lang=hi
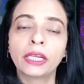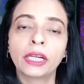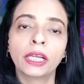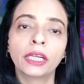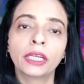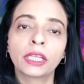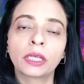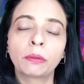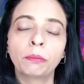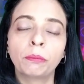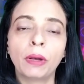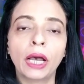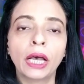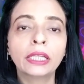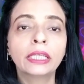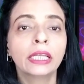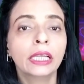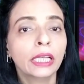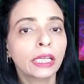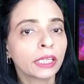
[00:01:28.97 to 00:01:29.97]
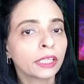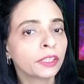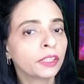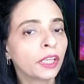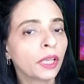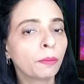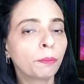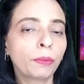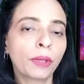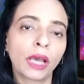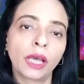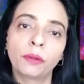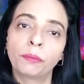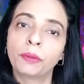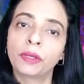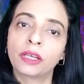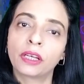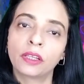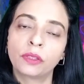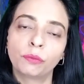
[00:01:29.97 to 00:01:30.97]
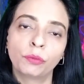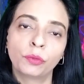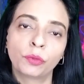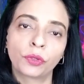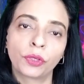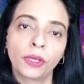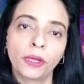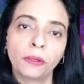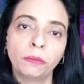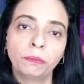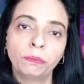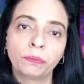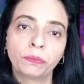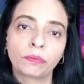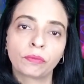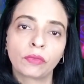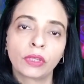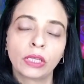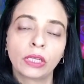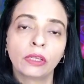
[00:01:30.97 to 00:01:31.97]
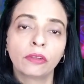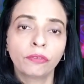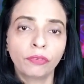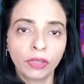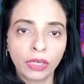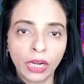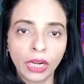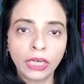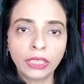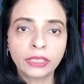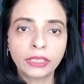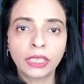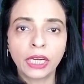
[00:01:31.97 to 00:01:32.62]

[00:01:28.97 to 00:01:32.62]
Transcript: बाहर आने के बाद ये प्यार भी खत्म हो गया फिलहाल